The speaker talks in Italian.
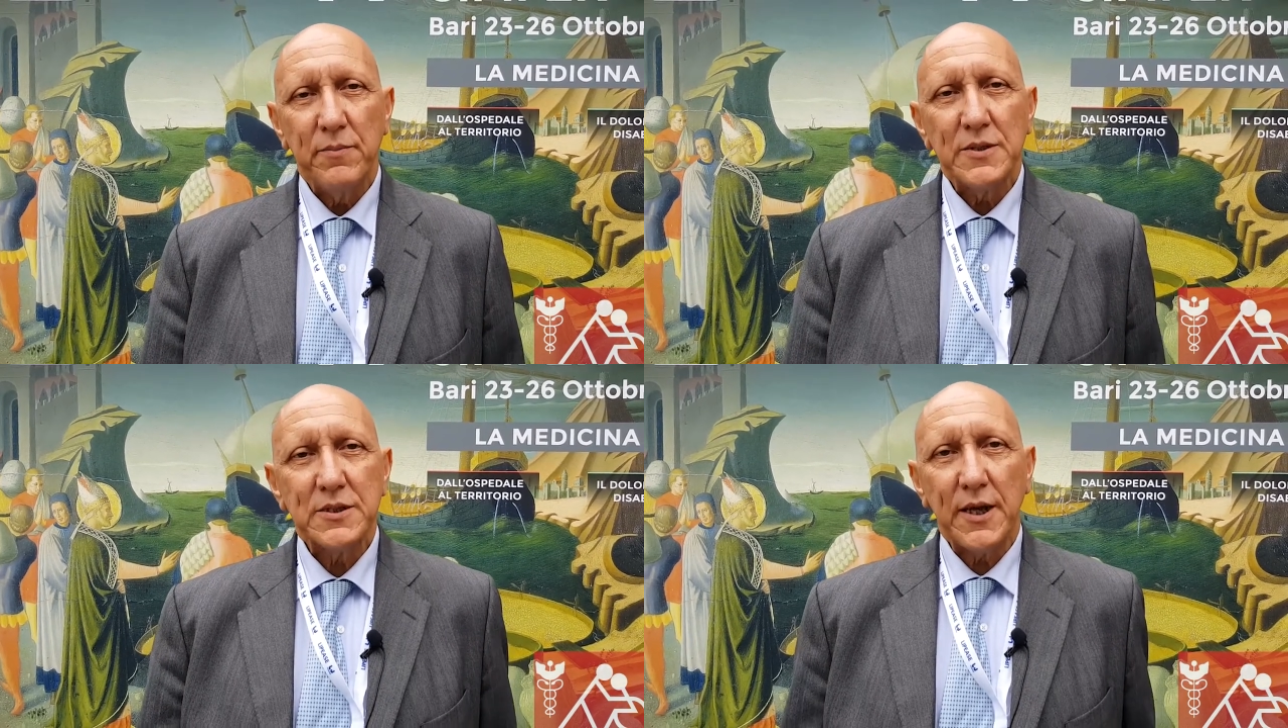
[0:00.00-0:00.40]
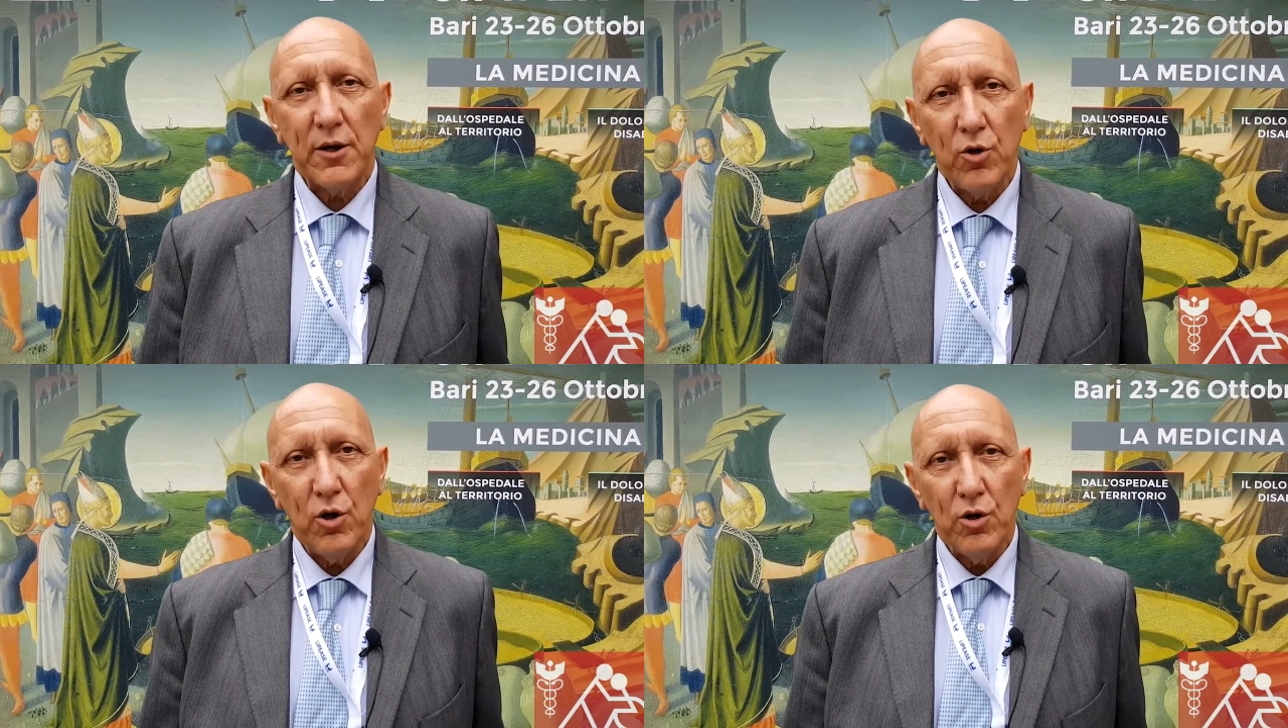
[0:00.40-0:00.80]

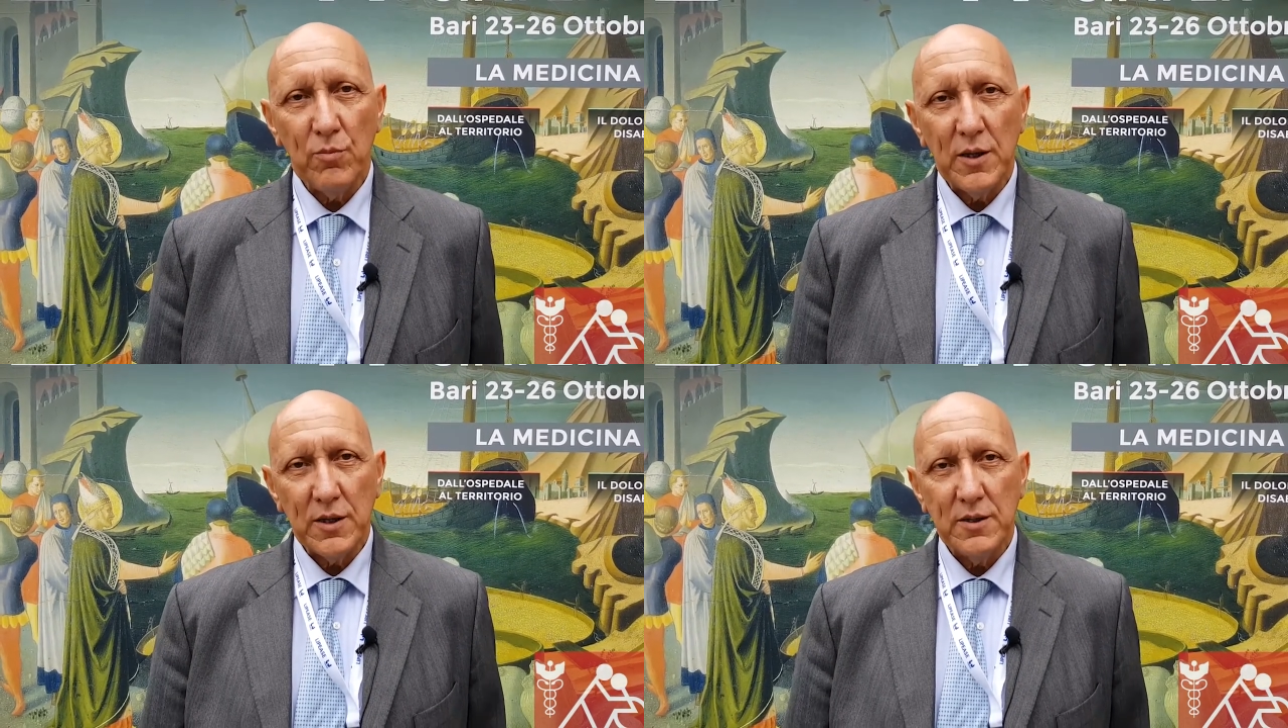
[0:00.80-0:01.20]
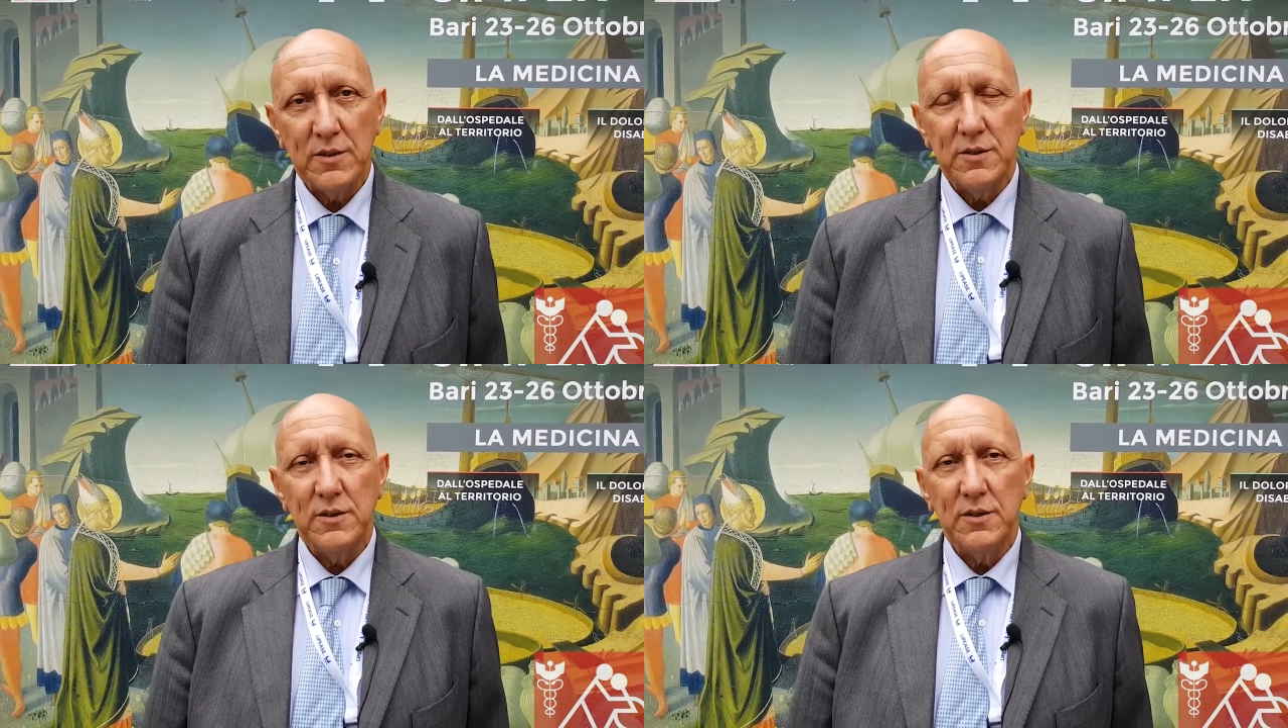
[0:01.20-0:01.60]
stracolma
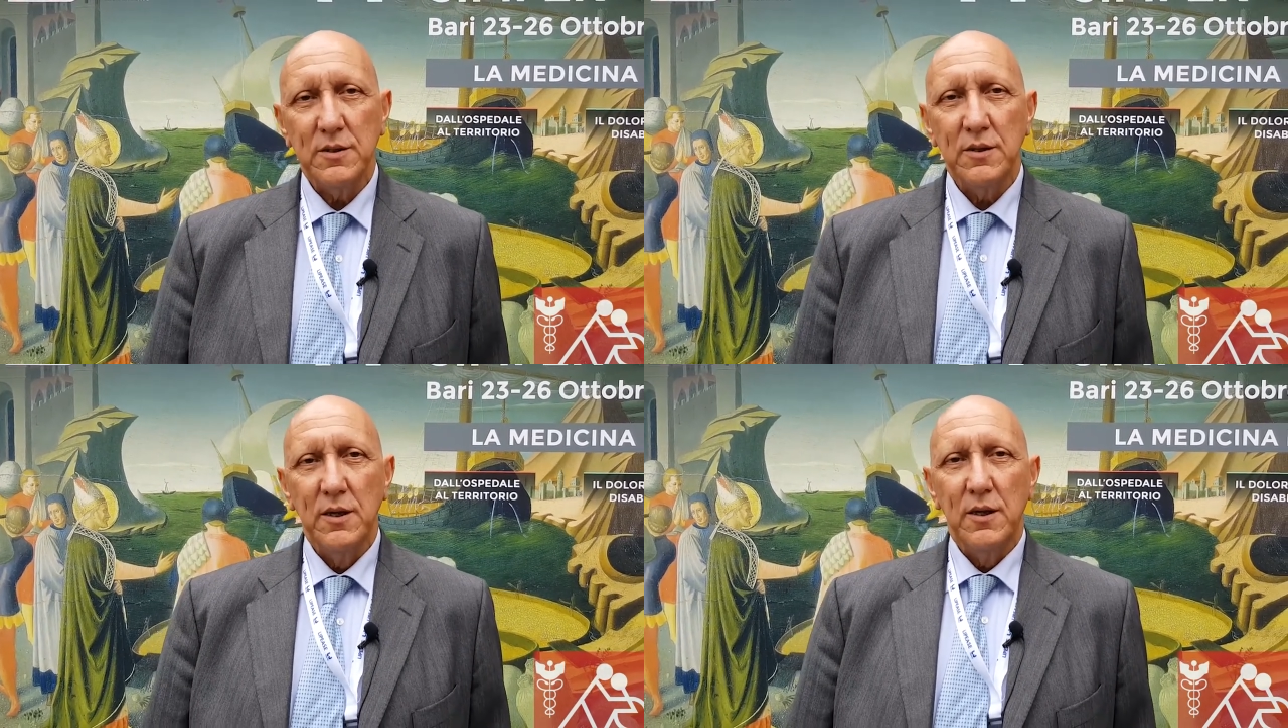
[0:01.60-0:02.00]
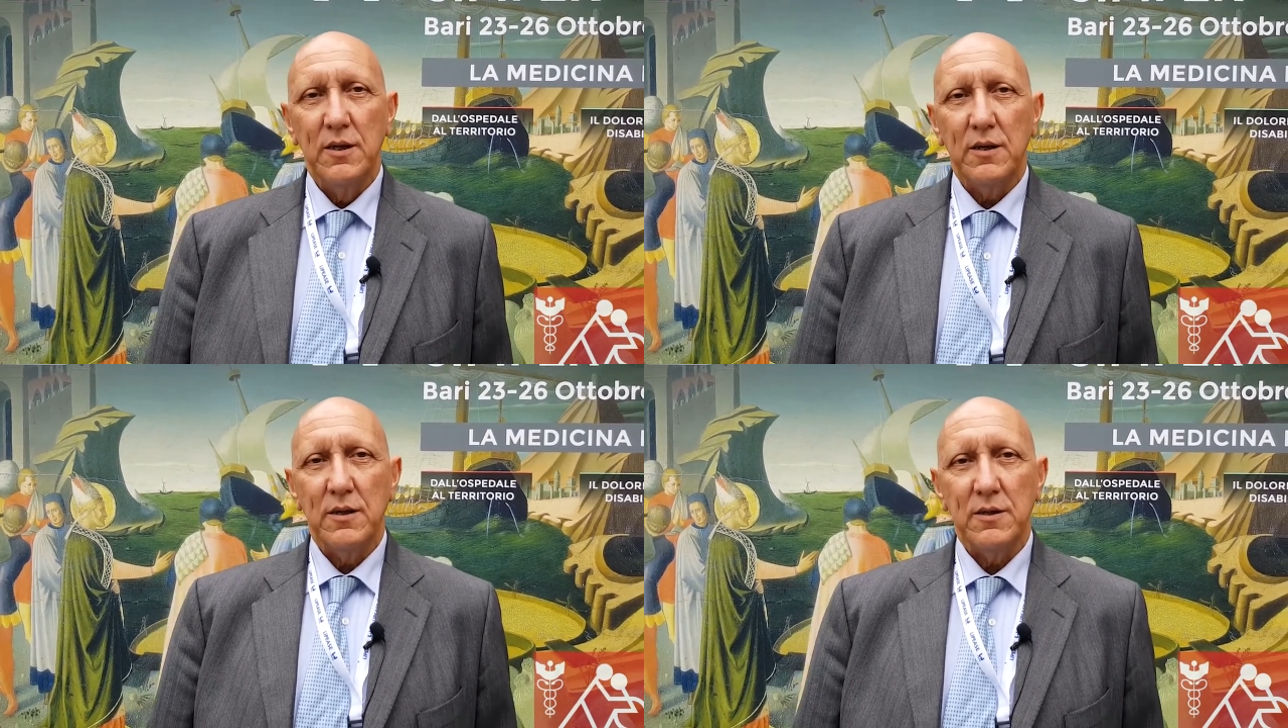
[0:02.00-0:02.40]
di
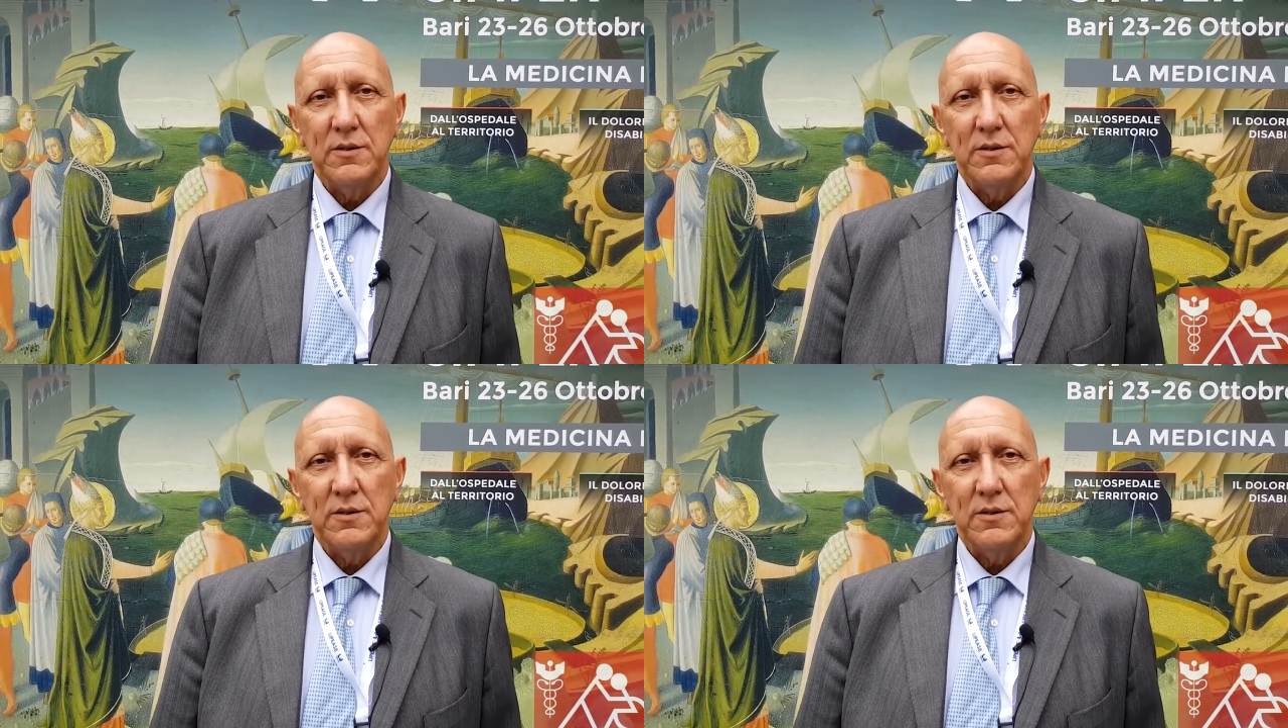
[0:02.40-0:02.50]
eh,